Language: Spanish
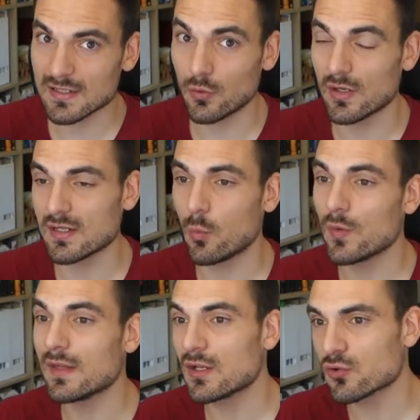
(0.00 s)
sino que se
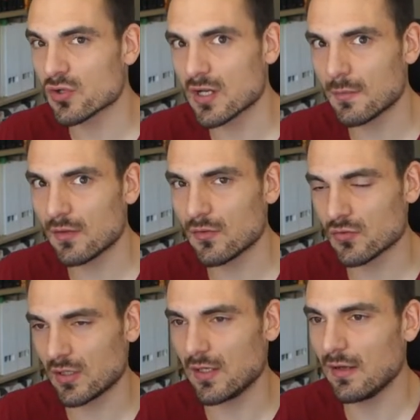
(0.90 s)
encuentra en esos
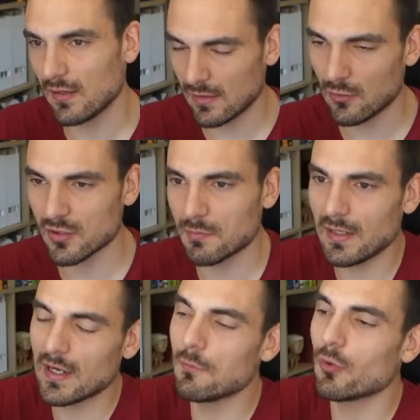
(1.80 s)
alimentos. Y os
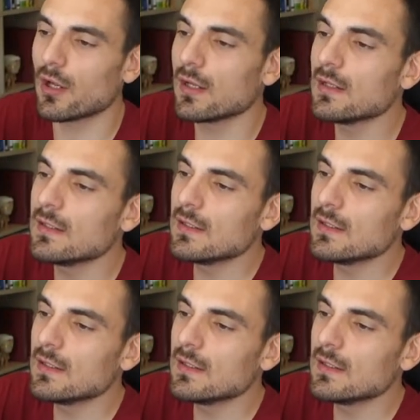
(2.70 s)
explicaré el por qué.